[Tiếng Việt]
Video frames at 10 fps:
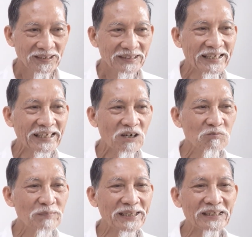để
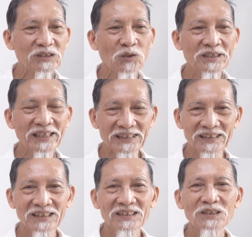không bị chúa Trịnh
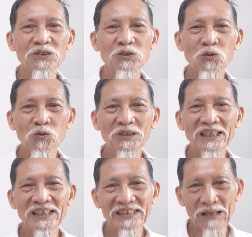chu
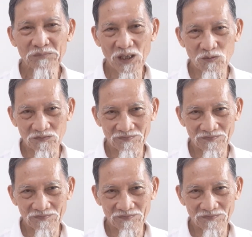di tam tộc